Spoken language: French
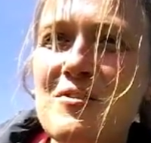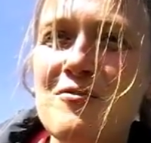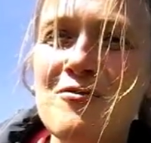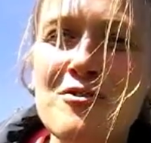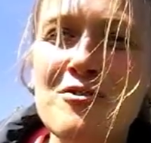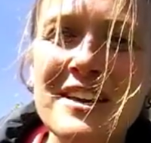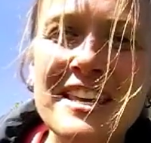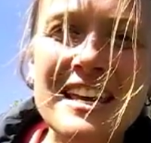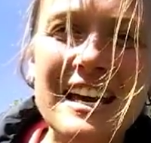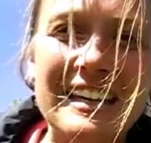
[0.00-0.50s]
Vous
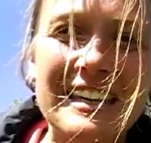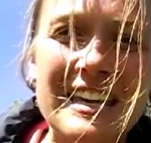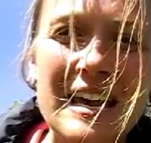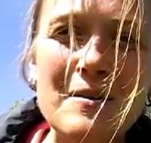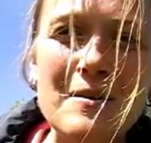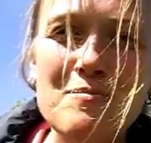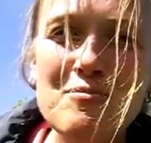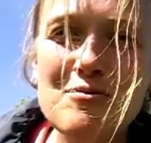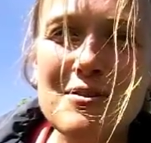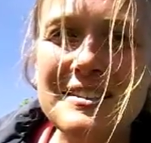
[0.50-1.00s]
voyez à
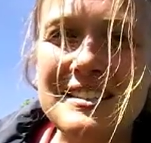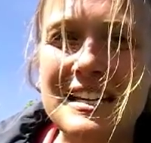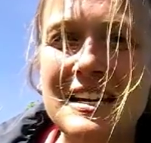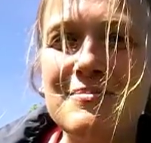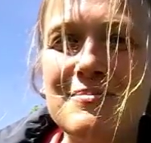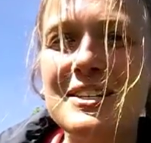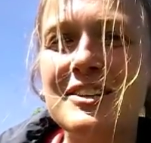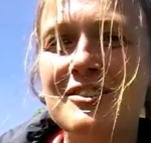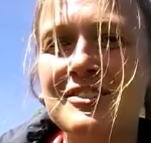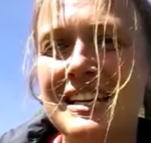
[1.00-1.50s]
quel point ça
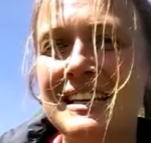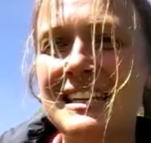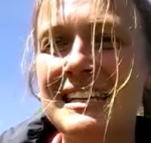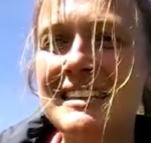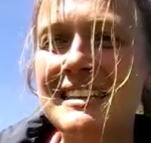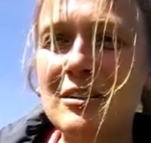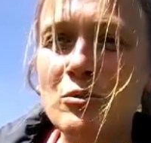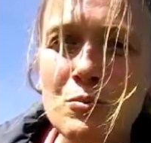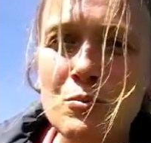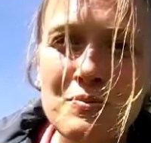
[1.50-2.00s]
le met dans un
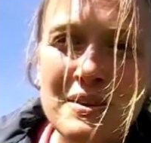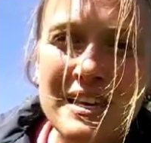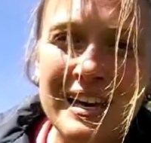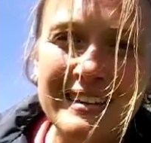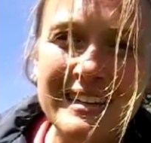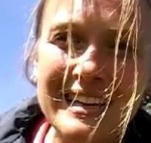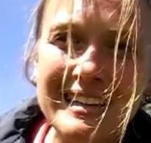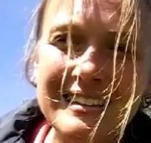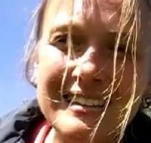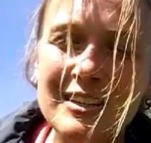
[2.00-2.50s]
état de
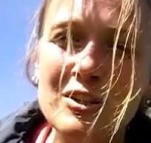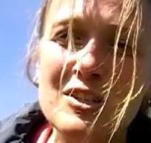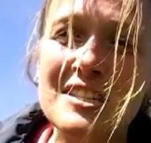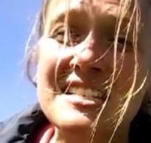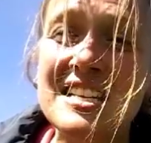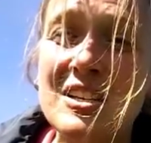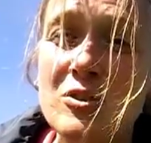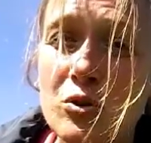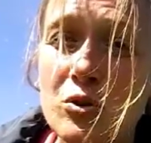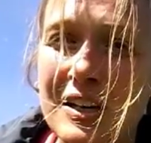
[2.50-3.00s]
bien-être et de
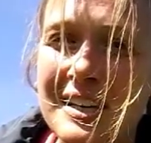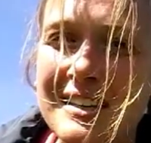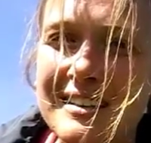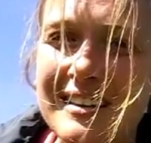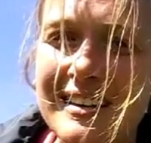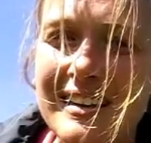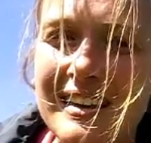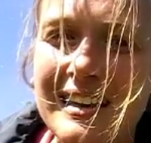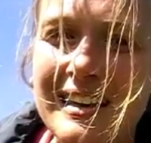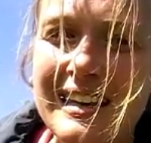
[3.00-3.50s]

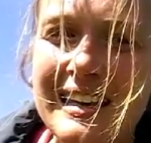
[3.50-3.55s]
sécurité.